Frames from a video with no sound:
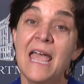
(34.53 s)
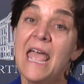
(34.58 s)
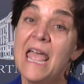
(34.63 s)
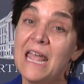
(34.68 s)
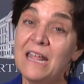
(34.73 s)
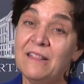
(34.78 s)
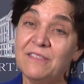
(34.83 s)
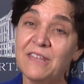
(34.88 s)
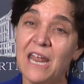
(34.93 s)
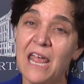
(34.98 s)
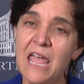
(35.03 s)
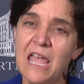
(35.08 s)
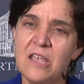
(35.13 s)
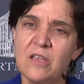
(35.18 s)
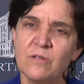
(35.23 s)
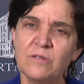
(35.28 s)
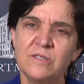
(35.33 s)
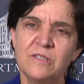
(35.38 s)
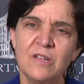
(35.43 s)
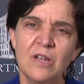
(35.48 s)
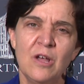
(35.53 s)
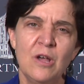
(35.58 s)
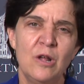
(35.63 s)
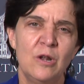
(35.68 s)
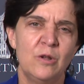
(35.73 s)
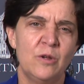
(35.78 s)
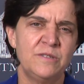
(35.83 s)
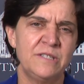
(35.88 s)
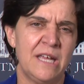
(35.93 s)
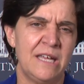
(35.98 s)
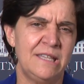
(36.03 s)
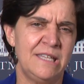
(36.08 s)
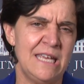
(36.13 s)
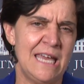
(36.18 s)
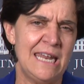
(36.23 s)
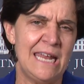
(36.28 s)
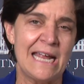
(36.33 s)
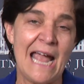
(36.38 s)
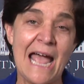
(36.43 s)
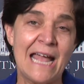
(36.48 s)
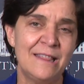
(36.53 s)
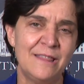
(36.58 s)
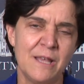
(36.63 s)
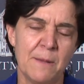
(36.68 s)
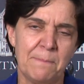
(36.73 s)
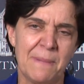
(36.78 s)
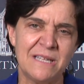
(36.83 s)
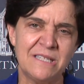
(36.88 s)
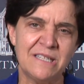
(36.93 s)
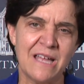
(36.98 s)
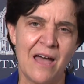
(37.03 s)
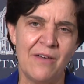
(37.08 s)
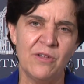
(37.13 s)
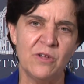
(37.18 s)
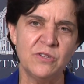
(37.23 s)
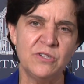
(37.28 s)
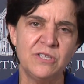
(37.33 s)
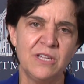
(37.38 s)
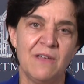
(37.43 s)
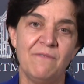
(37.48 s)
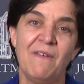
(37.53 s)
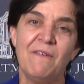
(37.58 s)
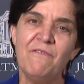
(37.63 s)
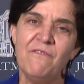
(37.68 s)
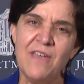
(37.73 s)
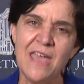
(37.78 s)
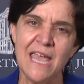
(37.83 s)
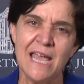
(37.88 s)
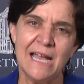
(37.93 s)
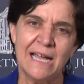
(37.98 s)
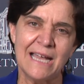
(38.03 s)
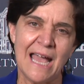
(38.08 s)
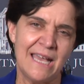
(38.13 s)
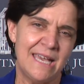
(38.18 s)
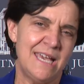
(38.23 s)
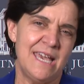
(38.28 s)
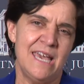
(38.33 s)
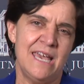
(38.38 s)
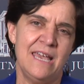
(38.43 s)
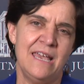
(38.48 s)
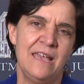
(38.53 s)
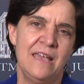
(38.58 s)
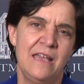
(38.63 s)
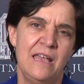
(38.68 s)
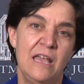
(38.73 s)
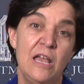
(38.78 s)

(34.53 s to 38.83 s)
entre ellos los que tienen antepasados que vivían aquí,